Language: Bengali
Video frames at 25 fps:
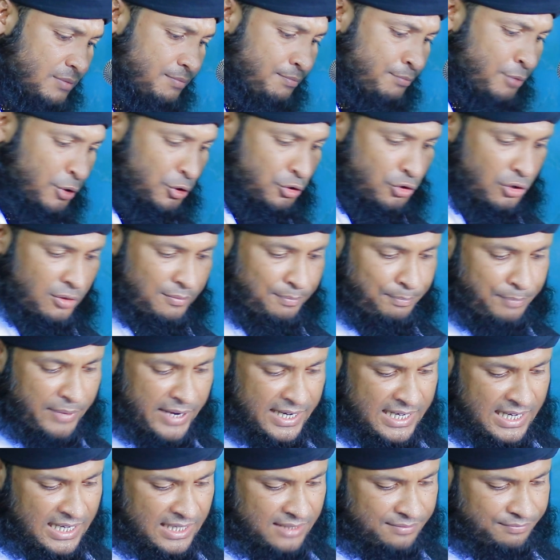প্রথম
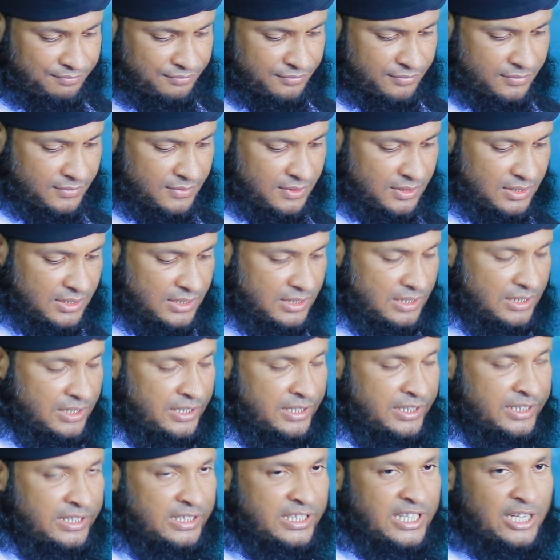পারা
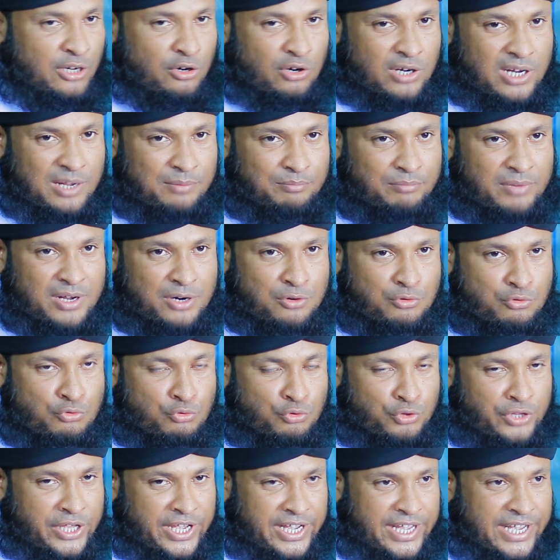তেরো নম্বর রুকু
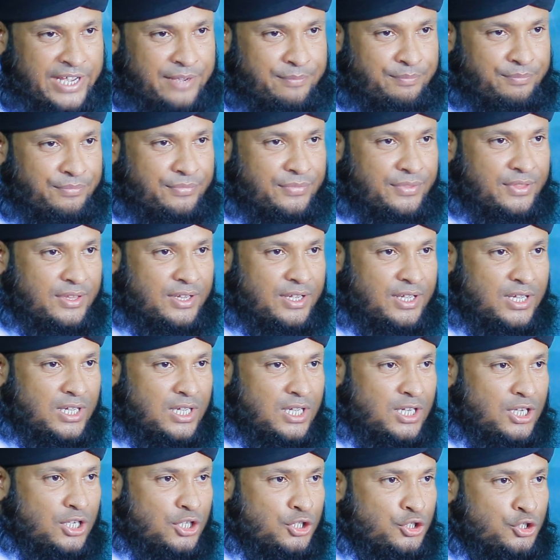থেকে
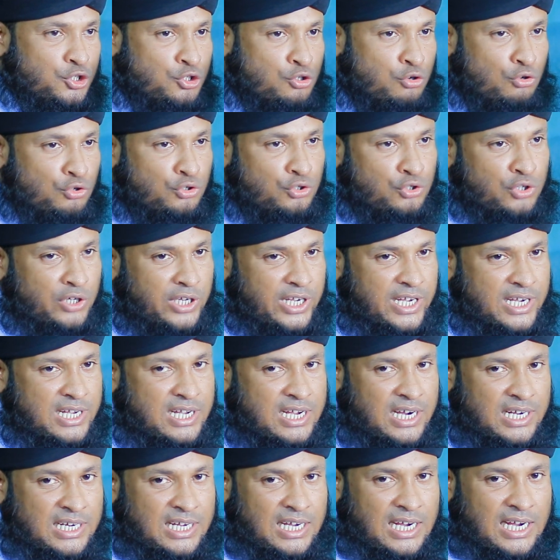ছোট্ট
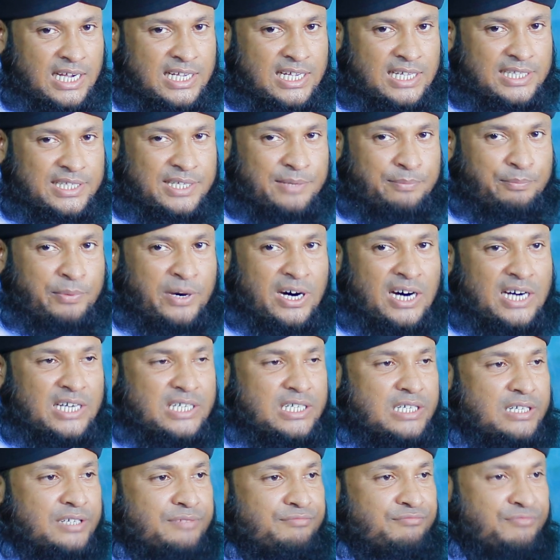একখানা আয়াতে পাক
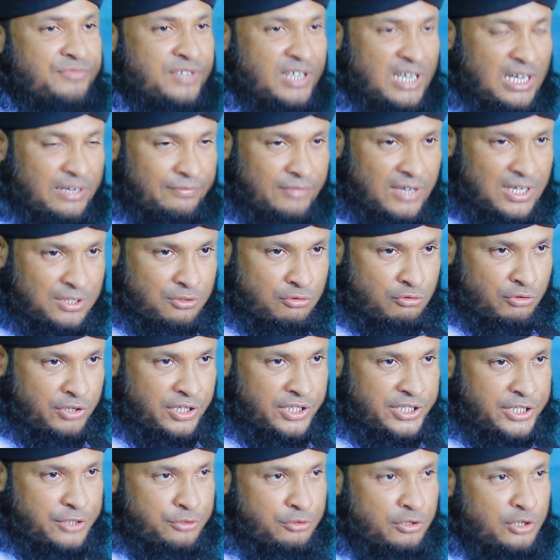তেলাবাদ
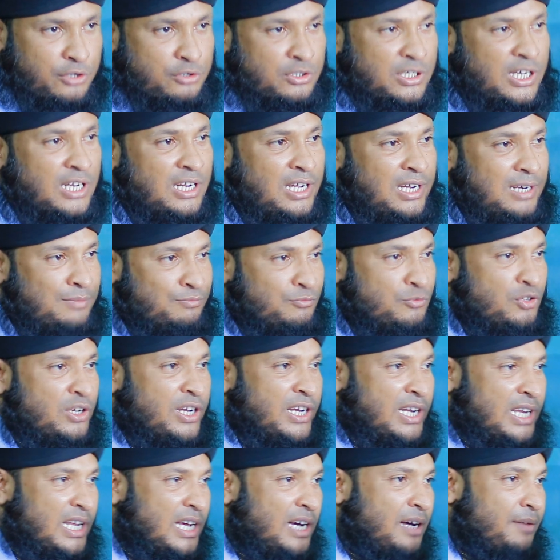করেছি যেরকম
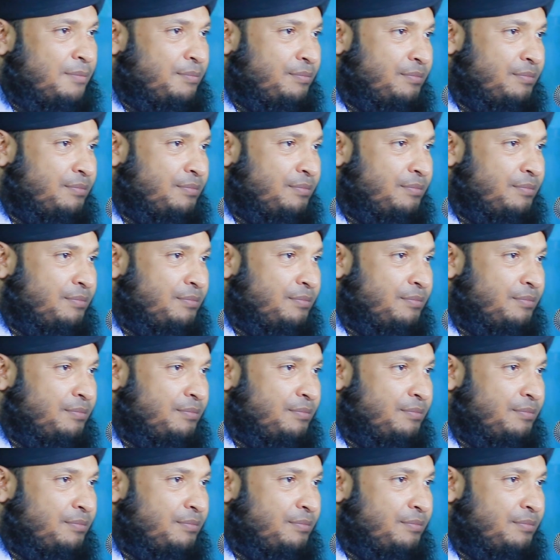আলহামদুলিল্লাহ